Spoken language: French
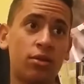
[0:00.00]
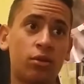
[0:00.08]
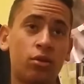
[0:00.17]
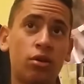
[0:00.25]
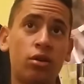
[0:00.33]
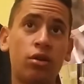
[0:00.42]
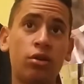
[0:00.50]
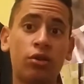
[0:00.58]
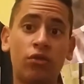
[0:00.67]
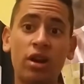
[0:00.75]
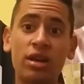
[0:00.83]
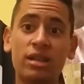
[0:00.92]
donc
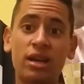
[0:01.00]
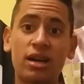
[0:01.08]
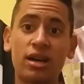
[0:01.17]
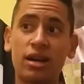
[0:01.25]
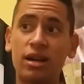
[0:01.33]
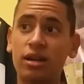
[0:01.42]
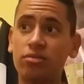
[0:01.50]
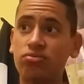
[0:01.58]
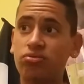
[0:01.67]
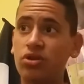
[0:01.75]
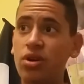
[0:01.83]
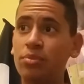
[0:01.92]
donc voilà ça
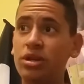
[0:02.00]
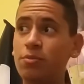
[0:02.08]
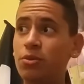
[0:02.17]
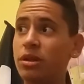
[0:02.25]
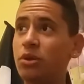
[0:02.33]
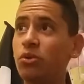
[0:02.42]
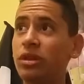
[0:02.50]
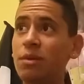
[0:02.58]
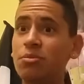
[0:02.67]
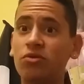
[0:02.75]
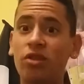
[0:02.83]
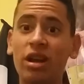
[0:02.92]
je suis un petit peu
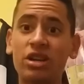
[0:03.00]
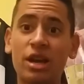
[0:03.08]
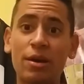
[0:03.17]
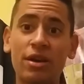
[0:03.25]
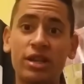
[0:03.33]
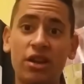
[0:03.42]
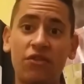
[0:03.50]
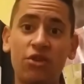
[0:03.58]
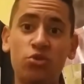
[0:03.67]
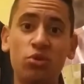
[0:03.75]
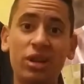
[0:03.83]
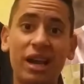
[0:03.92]
dégoûté parce que voilà j'avais
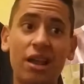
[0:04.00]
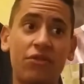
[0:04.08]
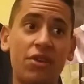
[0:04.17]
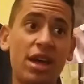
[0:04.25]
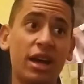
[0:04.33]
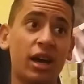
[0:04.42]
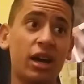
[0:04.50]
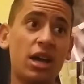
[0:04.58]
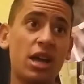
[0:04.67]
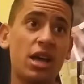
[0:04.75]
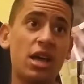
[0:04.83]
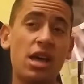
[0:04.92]
fait du temps à la faire
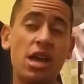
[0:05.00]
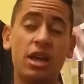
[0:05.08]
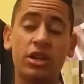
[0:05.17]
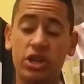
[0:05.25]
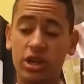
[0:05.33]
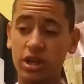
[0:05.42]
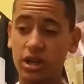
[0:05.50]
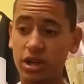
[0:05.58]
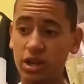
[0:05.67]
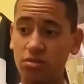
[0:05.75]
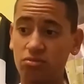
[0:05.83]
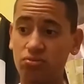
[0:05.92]

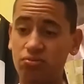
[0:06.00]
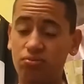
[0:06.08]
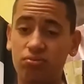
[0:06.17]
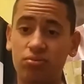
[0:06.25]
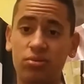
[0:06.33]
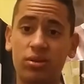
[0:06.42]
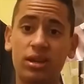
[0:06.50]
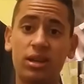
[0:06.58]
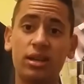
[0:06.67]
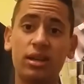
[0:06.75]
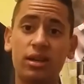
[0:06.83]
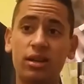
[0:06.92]
j'ai.
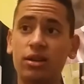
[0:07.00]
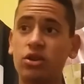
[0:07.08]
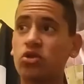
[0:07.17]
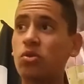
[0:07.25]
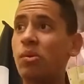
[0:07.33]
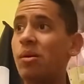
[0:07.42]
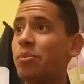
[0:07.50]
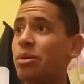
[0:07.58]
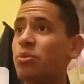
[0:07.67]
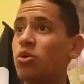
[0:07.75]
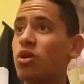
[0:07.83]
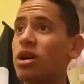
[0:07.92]
Je comprends
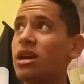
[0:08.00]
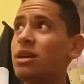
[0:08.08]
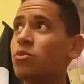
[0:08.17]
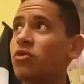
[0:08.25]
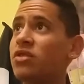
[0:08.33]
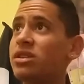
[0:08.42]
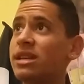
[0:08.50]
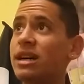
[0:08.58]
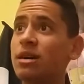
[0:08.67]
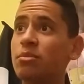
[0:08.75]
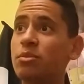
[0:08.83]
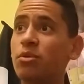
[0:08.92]
pas pourquoi ils m'ont fait
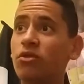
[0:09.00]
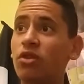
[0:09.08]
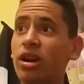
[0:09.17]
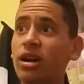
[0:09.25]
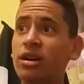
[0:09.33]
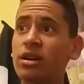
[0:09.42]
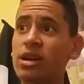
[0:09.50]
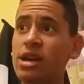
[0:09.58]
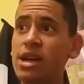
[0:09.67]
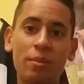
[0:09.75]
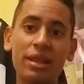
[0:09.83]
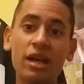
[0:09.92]
ça, mais bon, voilà.
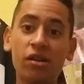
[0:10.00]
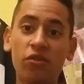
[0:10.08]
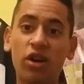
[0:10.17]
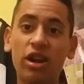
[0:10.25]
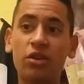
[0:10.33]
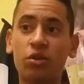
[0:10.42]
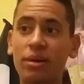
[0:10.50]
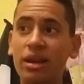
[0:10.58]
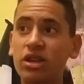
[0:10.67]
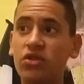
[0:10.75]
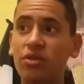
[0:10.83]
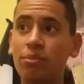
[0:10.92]
Donc maintenant, voilà, donc
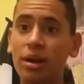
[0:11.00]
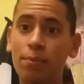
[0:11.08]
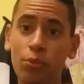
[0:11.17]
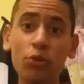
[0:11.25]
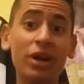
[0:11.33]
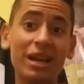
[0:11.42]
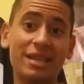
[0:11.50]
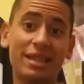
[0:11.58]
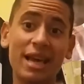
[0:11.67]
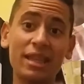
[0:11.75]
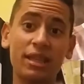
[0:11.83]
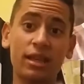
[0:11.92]
maintenant je filmerai plus dans les
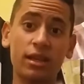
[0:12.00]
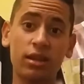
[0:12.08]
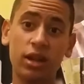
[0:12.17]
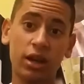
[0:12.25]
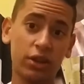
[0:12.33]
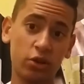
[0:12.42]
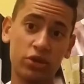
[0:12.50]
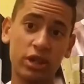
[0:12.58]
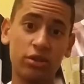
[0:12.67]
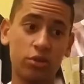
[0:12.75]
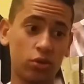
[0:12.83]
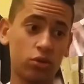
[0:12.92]
stades, dans, dans le,
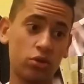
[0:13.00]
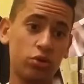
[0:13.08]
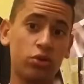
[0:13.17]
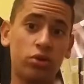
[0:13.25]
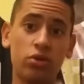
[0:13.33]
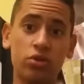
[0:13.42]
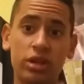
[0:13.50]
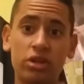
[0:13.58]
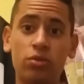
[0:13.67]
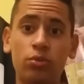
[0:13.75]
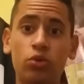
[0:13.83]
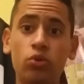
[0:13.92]
stade, donc, euh, le
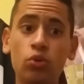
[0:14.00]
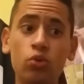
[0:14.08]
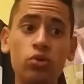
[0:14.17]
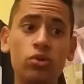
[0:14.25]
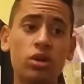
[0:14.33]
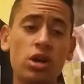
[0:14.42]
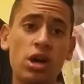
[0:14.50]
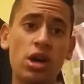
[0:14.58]
stadium de Toulouse,